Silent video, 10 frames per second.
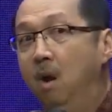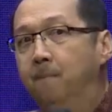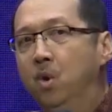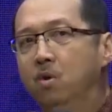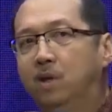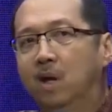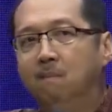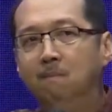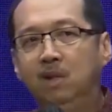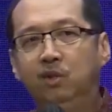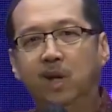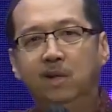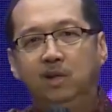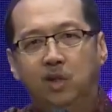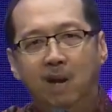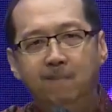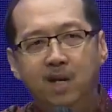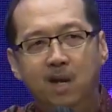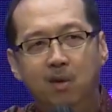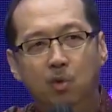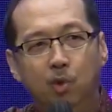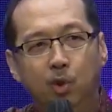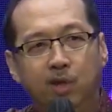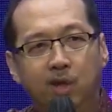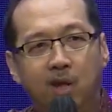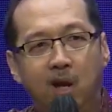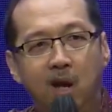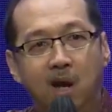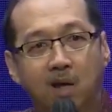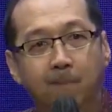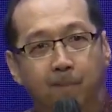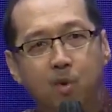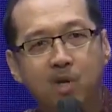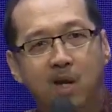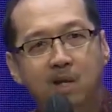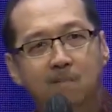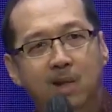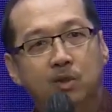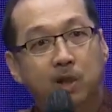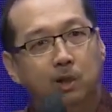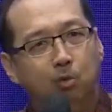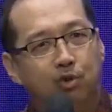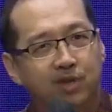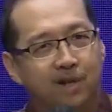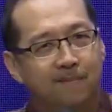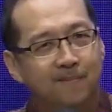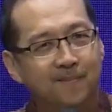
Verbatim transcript: bukan menjadi jaminan untuk kita akan punya iman seterusnya.